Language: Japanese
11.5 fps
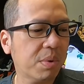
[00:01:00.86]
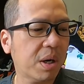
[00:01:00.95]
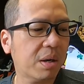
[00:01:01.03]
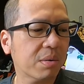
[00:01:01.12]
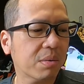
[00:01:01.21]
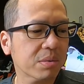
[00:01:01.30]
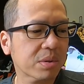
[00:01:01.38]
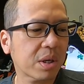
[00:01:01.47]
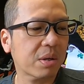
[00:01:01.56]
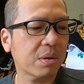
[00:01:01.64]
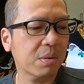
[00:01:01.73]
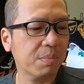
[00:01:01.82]
万
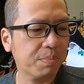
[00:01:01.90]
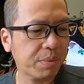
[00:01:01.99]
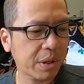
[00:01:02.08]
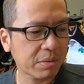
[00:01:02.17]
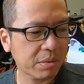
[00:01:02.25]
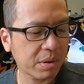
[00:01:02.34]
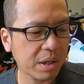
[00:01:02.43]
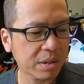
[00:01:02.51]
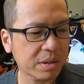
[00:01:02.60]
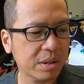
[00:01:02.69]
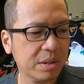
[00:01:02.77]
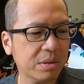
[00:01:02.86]

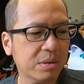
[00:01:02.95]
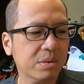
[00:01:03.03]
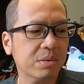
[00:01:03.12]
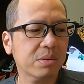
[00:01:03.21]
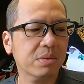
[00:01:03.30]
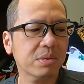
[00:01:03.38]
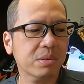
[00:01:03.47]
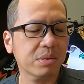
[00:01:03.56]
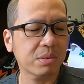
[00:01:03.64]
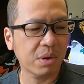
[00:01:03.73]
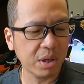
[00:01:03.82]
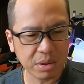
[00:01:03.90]

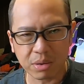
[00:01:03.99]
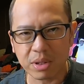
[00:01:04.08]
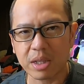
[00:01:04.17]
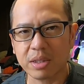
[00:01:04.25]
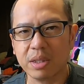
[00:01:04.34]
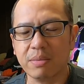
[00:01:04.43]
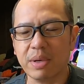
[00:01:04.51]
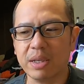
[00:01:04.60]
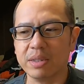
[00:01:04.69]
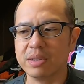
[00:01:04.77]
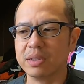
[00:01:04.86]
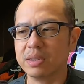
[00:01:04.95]
5685円となってい
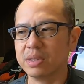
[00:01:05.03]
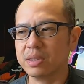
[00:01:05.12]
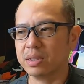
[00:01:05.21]
ます。